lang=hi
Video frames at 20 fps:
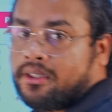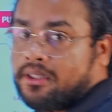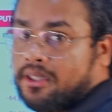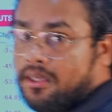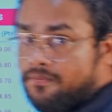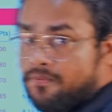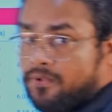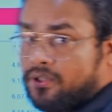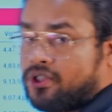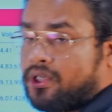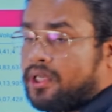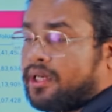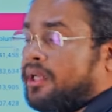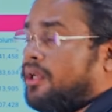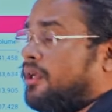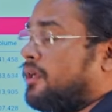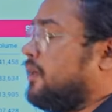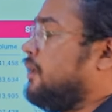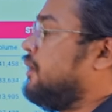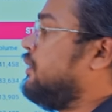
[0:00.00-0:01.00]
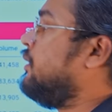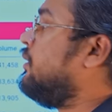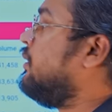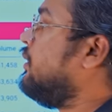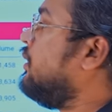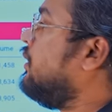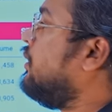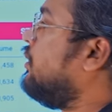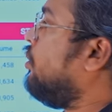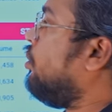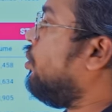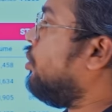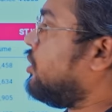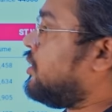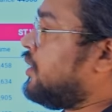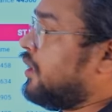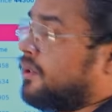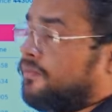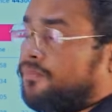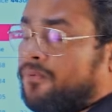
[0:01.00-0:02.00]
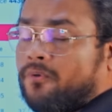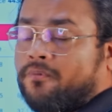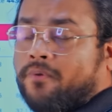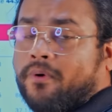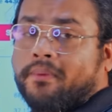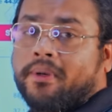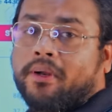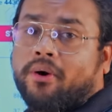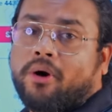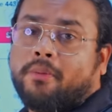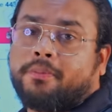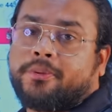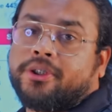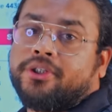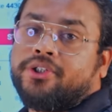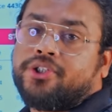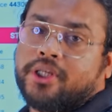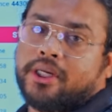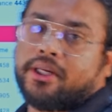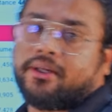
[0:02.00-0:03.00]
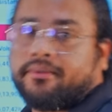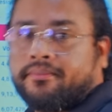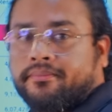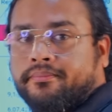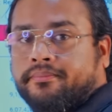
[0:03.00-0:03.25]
ये फीचर है ओसी का फुल फॉर्म है ऑप्शन चेंज